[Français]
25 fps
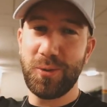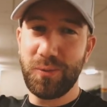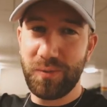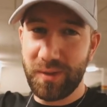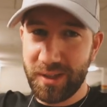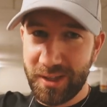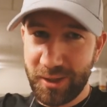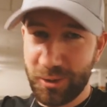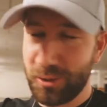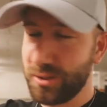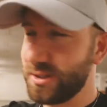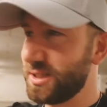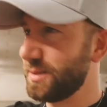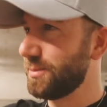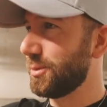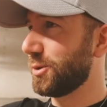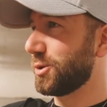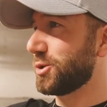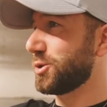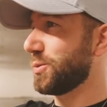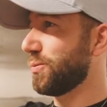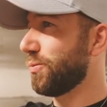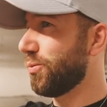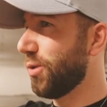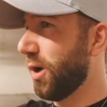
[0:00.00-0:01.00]
une vidéo le
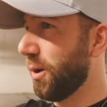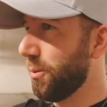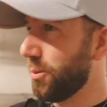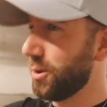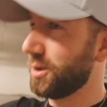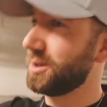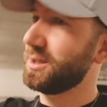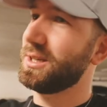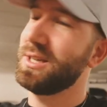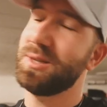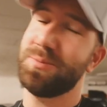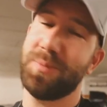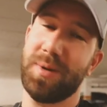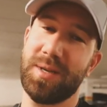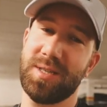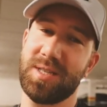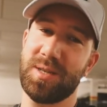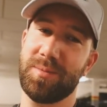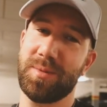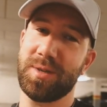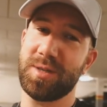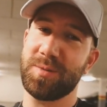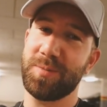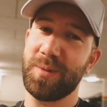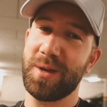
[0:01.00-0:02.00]
dimanche, peu importe ce qui se passe
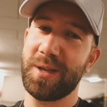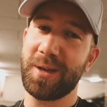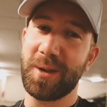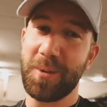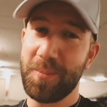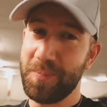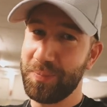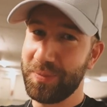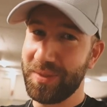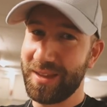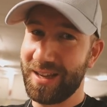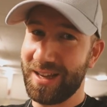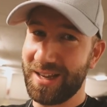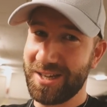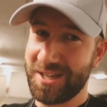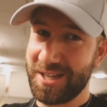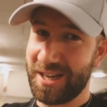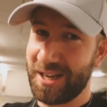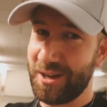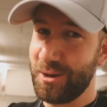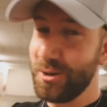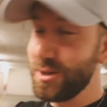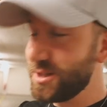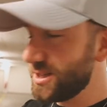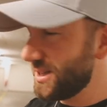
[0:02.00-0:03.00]
dans ma semaine, et j'ai
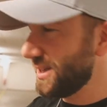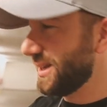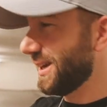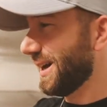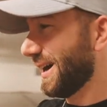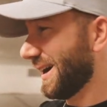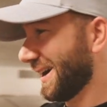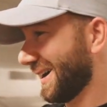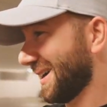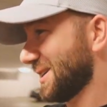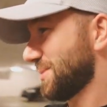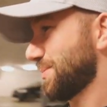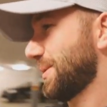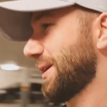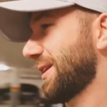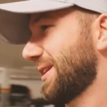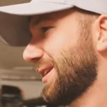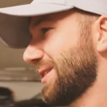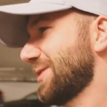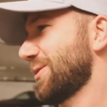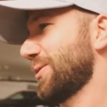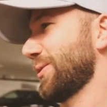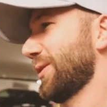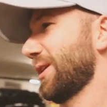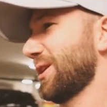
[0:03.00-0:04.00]
réussi à
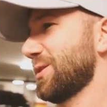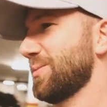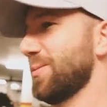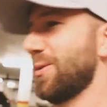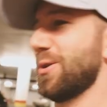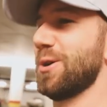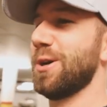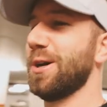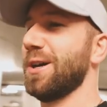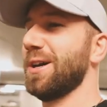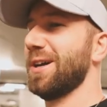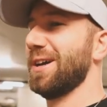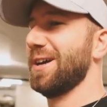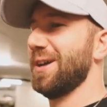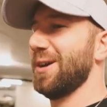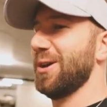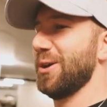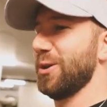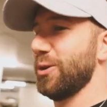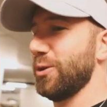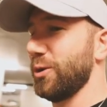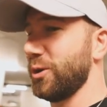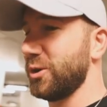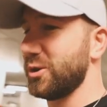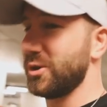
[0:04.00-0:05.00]
respecter cet engagement.
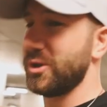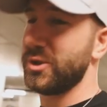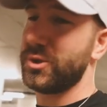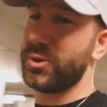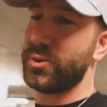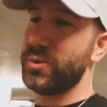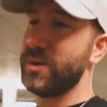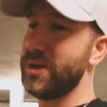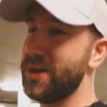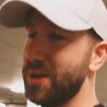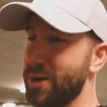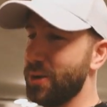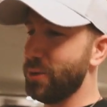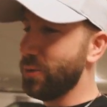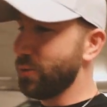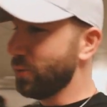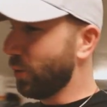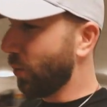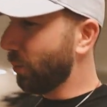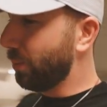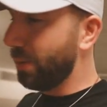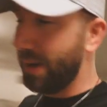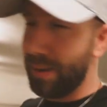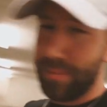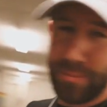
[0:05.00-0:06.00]
Donc je suis
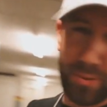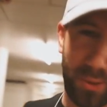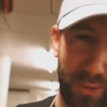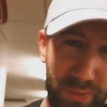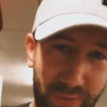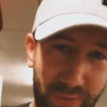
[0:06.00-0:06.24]
non pas peu